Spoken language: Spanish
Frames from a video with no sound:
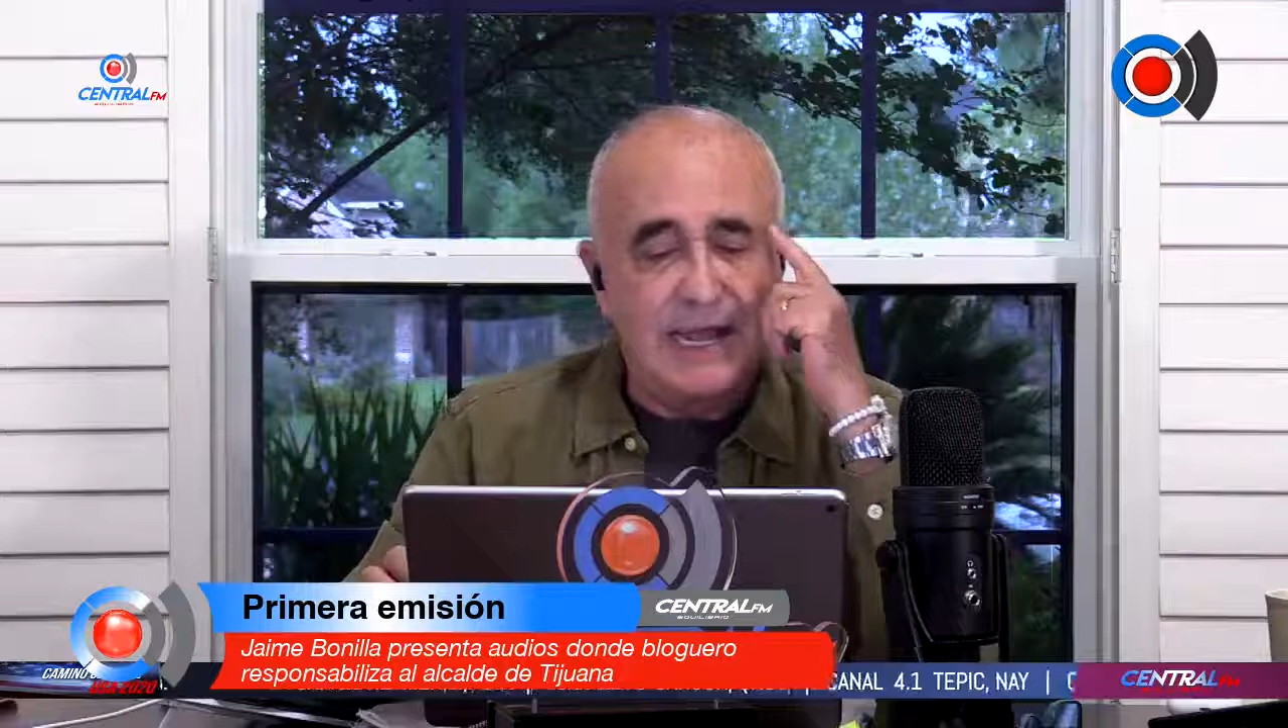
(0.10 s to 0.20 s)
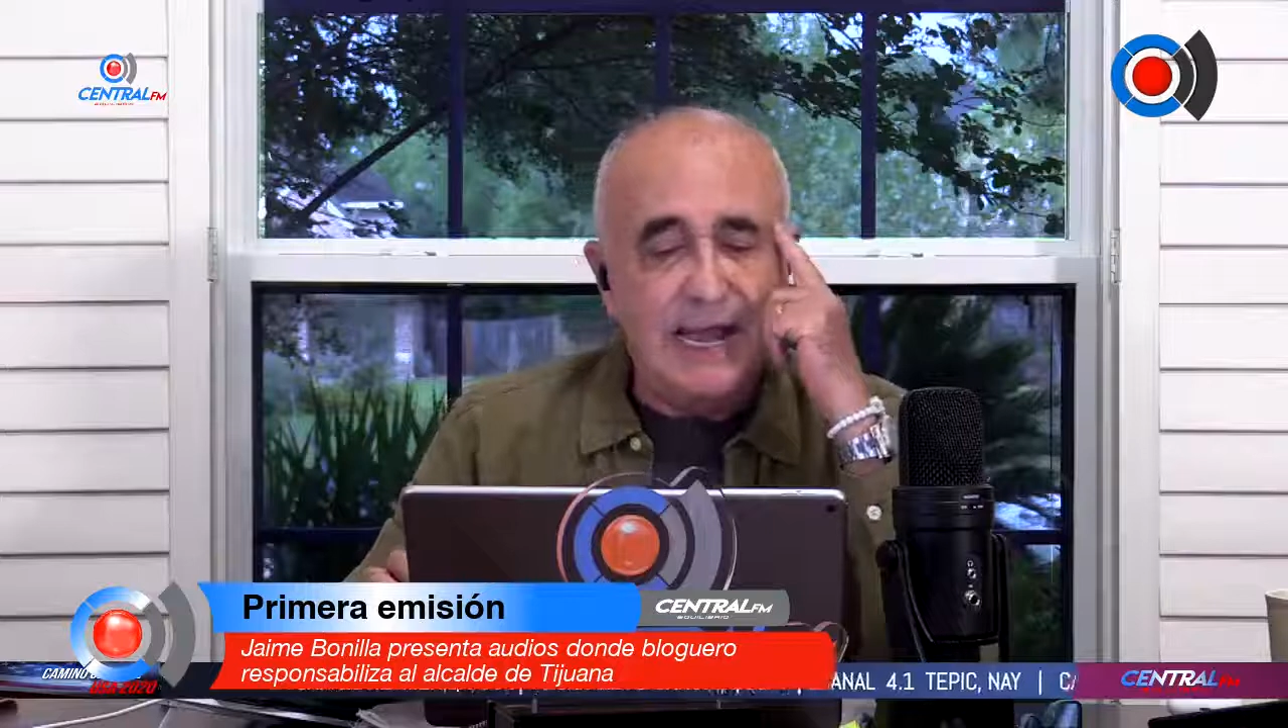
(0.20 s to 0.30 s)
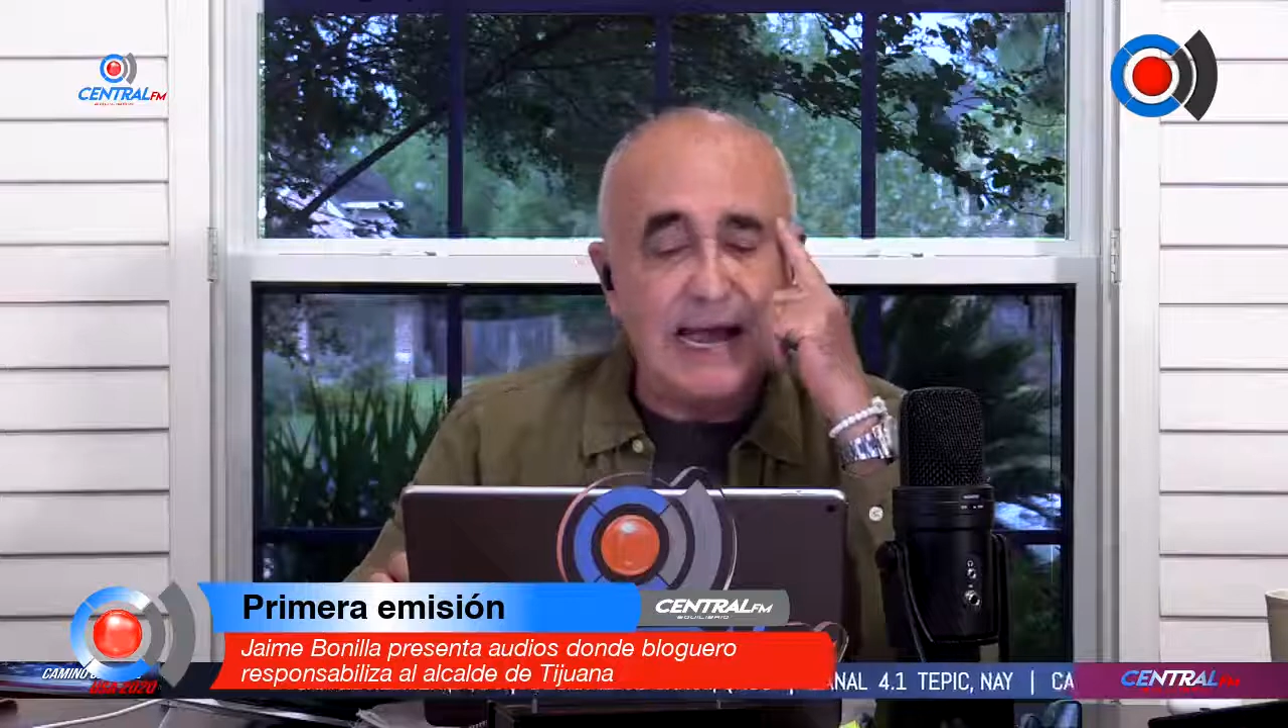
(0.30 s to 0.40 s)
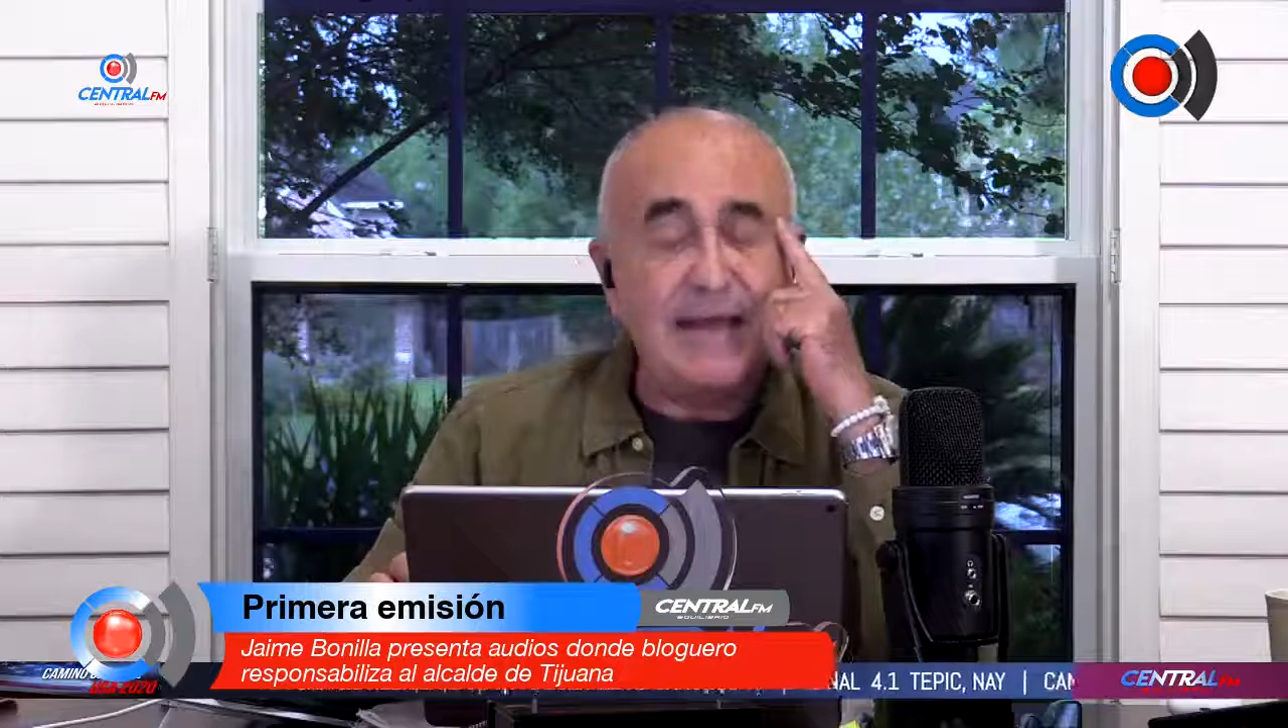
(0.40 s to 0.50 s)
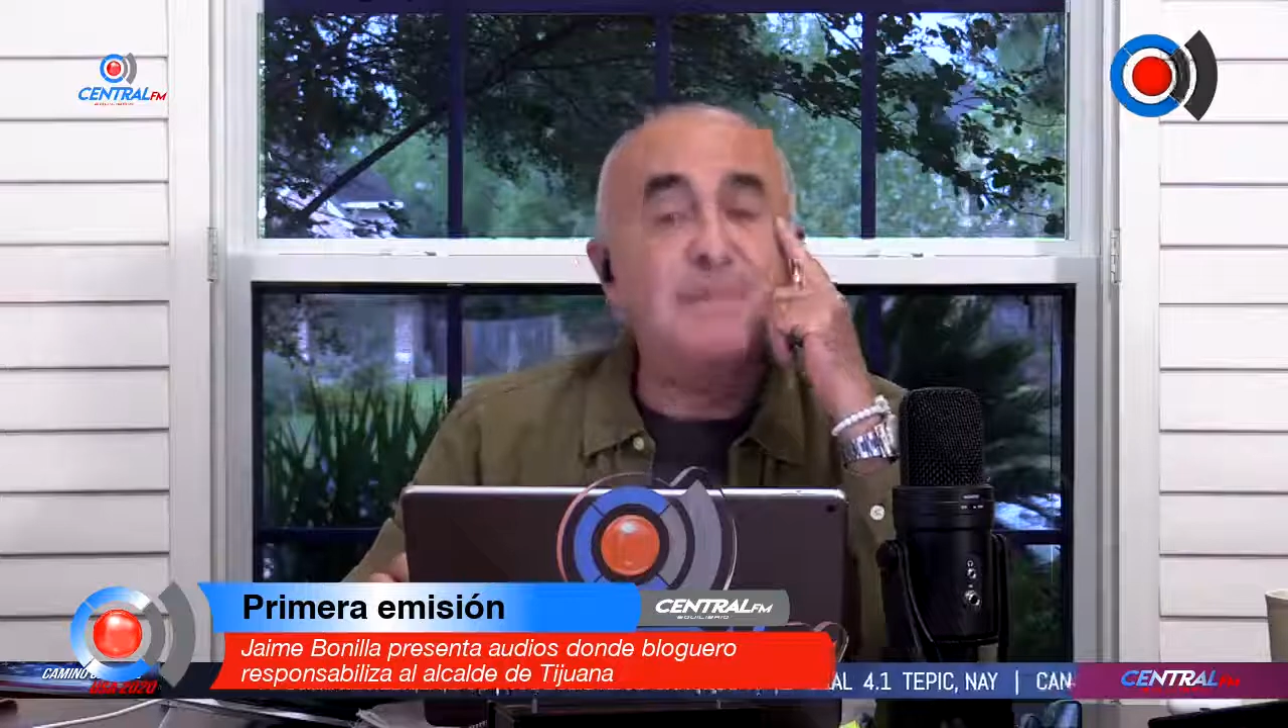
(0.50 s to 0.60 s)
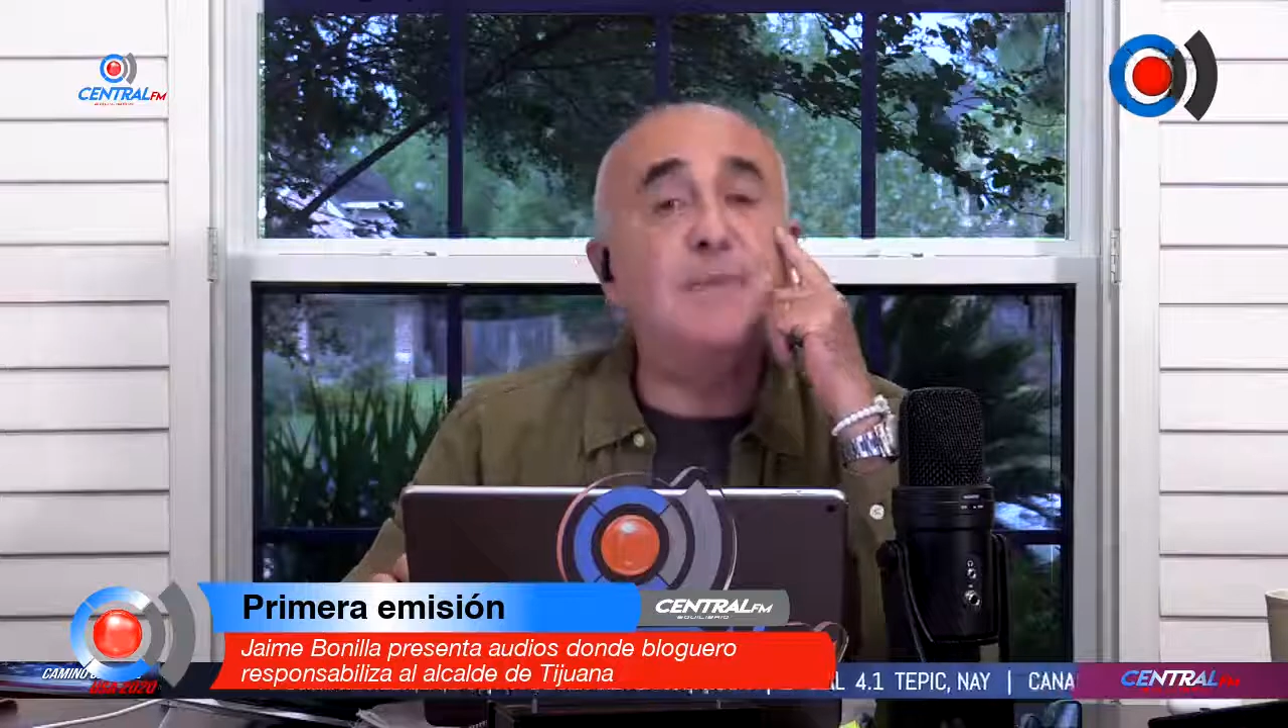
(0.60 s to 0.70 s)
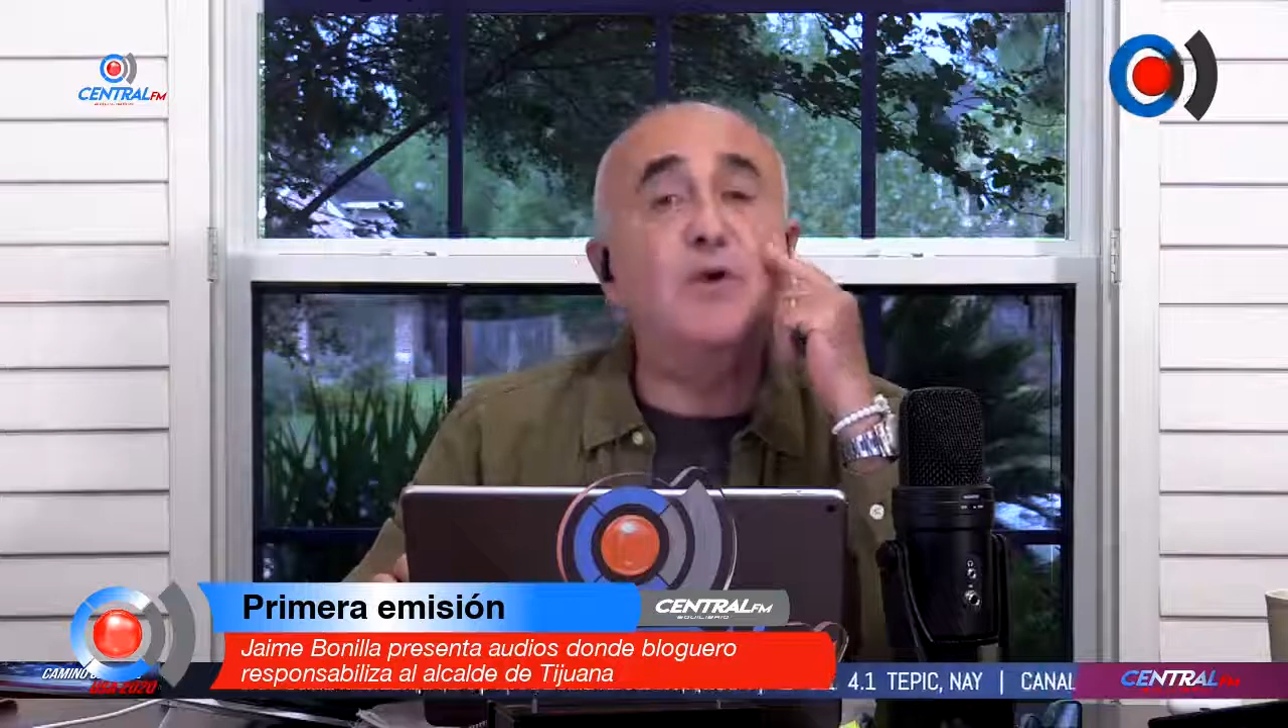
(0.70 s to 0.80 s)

Jaime